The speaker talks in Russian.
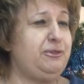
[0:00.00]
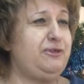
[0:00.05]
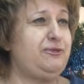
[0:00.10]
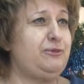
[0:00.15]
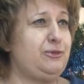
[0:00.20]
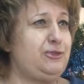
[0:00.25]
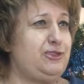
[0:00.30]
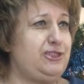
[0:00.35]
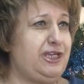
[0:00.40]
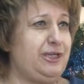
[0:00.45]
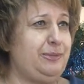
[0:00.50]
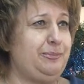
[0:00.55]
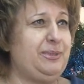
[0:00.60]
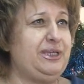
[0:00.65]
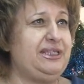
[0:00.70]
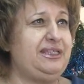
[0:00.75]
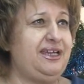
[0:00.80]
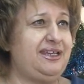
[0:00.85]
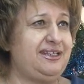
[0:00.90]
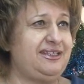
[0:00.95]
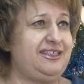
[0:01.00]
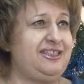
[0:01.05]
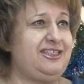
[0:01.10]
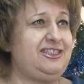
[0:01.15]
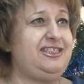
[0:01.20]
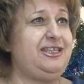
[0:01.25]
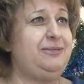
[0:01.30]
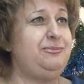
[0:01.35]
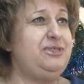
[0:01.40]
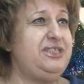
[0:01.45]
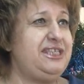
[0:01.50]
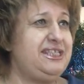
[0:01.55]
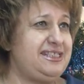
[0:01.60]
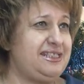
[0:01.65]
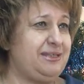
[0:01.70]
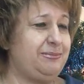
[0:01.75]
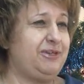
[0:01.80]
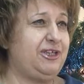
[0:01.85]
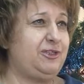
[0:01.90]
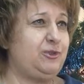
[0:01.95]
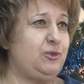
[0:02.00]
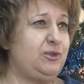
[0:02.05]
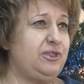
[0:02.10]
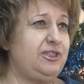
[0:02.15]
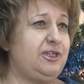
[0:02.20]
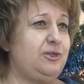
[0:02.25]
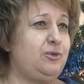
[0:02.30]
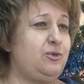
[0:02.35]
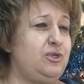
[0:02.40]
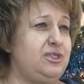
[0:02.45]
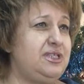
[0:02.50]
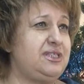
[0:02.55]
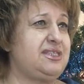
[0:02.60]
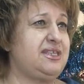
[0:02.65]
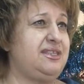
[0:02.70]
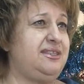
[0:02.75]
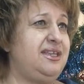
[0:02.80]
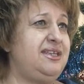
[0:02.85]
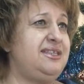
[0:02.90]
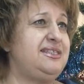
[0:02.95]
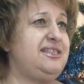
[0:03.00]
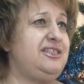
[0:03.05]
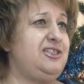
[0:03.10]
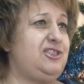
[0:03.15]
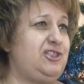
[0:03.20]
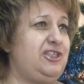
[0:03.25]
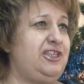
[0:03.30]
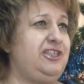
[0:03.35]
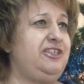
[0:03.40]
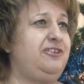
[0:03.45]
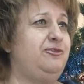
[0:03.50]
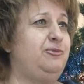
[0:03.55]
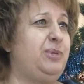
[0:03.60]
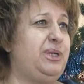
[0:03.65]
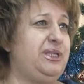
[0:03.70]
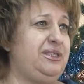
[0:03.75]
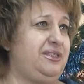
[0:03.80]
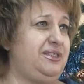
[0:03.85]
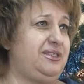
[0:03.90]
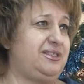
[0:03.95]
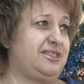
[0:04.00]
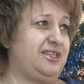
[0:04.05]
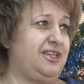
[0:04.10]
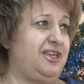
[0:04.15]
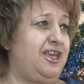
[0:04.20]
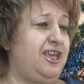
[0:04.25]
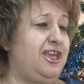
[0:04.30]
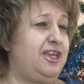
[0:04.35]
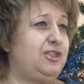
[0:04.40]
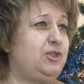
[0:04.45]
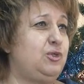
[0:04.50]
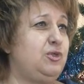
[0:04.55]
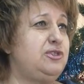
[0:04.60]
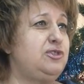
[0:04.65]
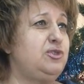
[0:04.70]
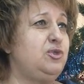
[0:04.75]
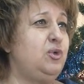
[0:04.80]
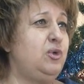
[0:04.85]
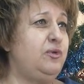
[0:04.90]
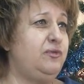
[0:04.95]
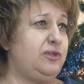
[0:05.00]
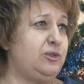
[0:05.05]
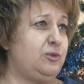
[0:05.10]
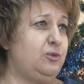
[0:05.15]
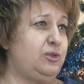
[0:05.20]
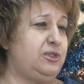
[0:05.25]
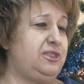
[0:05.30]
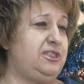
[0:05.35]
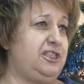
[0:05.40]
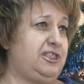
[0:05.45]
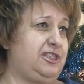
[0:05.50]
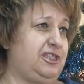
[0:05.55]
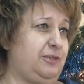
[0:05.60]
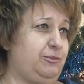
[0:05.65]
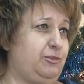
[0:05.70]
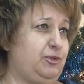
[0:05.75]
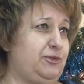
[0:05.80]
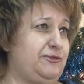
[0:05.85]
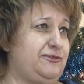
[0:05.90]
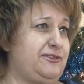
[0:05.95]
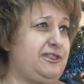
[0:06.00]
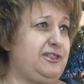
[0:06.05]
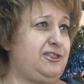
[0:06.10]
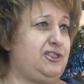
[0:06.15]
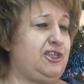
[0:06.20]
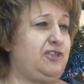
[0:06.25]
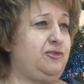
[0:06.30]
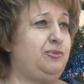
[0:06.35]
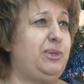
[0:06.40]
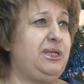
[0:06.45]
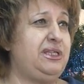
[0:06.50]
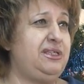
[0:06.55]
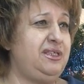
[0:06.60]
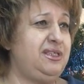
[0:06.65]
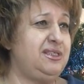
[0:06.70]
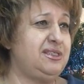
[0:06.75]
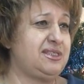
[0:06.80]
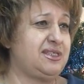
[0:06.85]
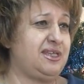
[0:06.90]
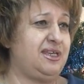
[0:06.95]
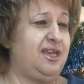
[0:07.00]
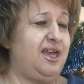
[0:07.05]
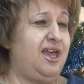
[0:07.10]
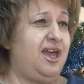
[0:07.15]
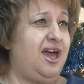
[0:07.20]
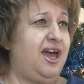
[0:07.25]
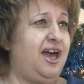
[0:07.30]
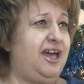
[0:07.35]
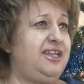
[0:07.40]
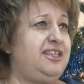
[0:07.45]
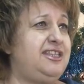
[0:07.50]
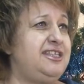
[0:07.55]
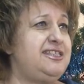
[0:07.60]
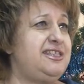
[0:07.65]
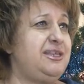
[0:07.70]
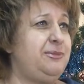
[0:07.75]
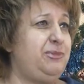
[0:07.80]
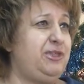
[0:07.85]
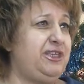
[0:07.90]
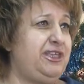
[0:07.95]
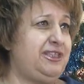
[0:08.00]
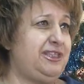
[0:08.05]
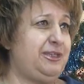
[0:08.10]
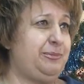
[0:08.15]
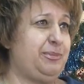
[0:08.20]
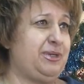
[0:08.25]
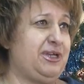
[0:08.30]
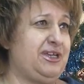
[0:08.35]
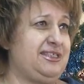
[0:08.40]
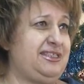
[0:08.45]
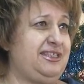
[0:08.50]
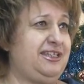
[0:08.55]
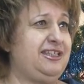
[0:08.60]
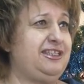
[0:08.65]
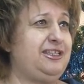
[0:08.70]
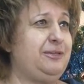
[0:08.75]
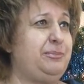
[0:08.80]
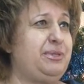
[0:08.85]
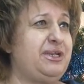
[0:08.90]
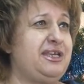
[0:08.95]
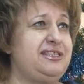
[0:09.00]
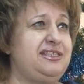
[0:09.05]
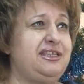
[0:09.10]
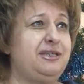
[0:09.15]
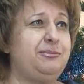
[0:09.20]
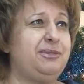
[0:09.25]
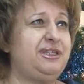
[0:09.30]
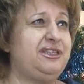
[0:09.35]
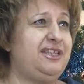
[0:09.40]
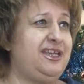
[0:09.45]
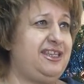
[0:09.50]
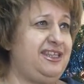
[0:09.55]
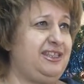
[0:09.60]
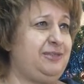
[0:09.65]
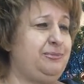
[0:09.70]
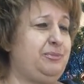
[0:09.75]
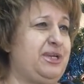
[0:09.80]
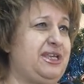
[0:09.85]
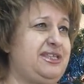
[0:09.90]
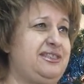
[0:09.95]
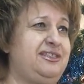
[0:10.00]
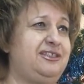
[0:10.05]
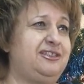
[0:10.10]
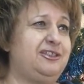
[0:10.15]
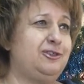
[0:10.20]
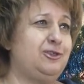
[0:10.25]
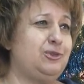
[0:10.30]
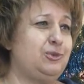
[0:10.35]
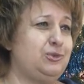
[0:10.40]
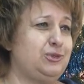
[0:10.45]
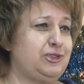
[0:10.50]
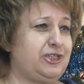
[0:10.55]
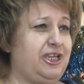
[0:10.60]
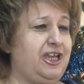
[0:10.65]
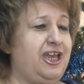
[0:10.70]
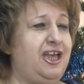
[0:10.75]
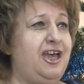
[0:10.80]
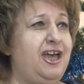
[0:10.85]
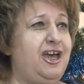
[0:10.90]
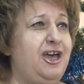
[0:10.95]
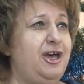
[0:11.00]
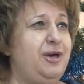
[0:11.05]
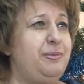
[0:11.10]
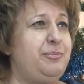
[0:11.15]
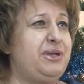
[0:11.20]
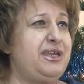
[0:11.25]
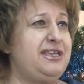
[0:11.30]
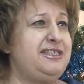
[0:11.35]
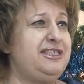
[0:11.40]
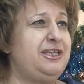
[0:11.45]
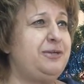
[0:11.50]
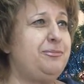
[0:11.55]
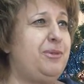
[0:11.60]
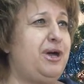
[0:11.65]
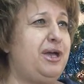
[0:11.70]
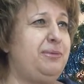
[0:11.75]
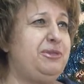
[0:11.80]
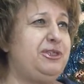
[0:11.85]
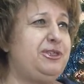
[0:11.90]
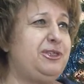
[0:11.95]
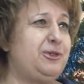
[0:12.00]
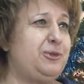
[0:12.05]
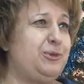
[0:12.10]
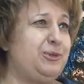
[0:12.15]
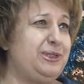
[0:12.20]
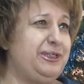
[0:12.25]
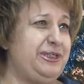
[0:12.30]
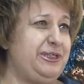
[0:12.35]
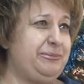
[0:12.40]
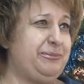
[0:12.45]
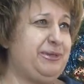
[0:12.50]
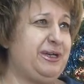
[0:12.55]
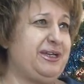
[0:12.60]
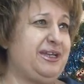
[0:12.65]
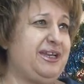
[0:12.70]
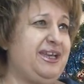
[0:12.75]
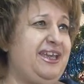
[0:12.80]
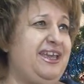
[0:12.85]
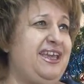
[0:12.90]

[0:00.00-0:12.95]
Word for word: мы вручаем подарки тем детям, которые находятся на излечении в больнице. То есть Новый год детки будут встречать в больнице, а это семейный праздник, это праздник мандарин, праздник игрушек, праздник маминых улыбок,